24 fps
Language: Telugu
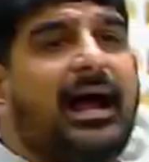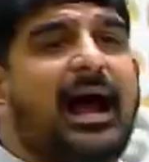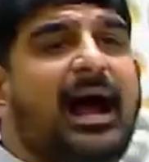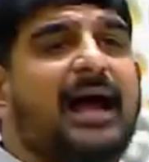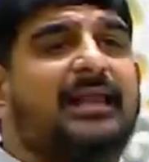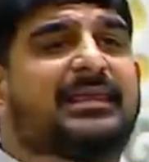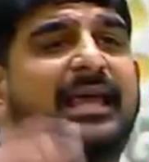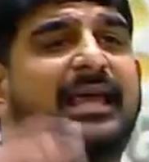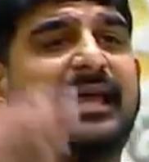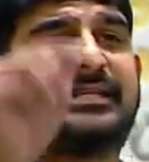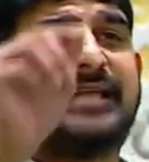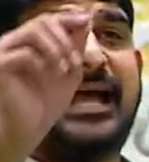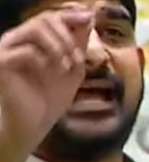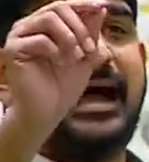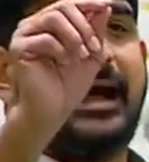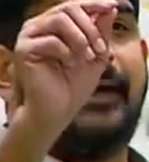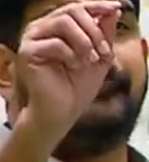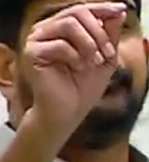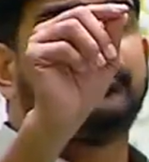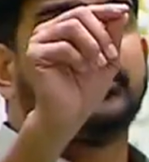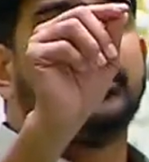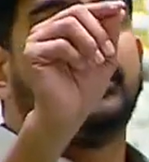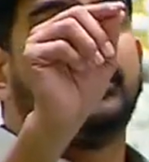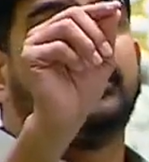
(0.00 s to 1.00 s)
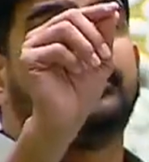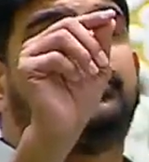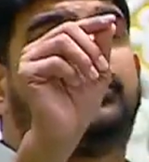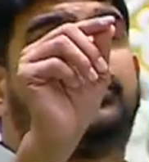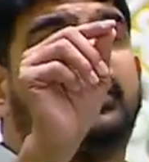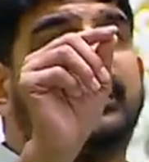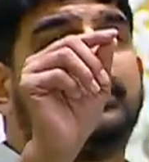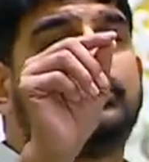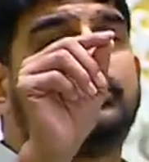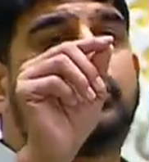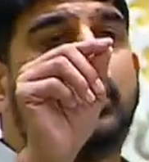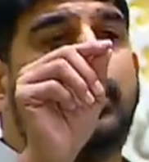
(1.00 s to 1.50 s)
అధ్యక్ష
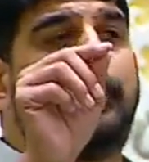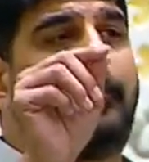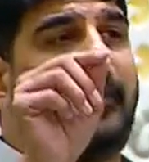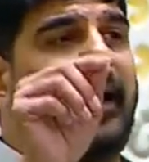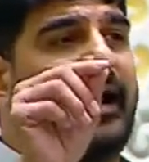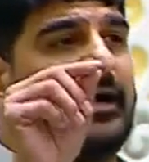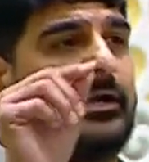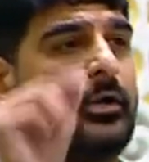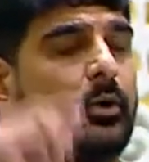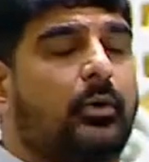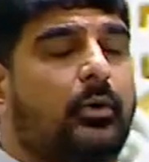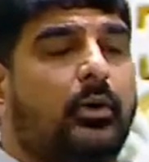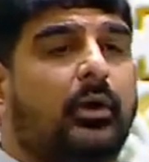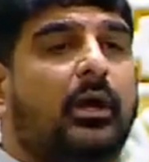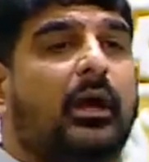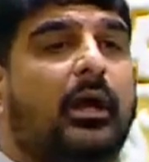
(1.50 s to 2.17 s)
దీంతో పాటు